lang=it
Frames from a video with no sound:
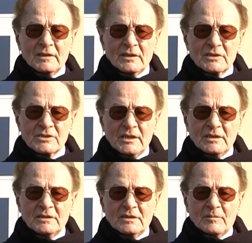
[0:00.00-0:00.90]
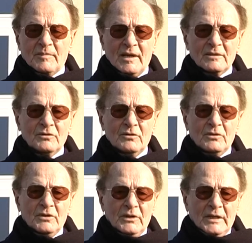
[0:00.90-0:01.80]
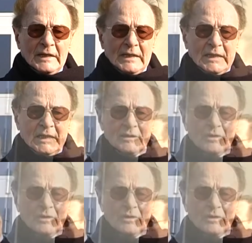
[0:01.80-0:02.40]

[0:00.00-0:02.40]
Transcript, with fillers: di argento, di bando e di